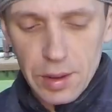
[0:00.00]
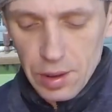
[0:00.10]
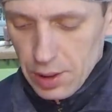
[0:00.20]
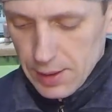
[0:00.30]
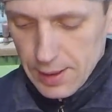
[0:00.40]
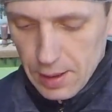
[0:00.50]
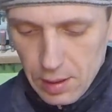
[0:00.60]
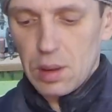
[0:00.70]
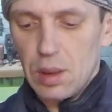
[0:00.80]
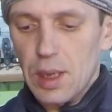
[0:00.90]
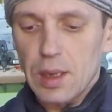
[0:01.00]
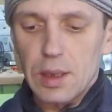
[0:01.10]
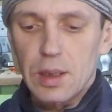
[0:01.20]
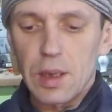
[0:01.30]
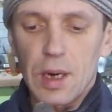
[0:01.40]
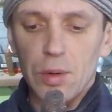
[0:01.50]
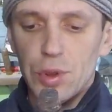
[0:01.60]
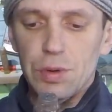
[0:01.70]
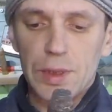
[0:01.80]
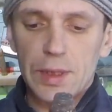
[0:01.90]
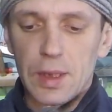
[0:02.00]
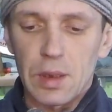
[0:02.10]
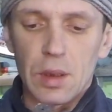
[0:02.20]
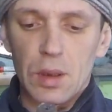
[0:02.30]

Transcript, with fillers: держится. Гайка это накручивается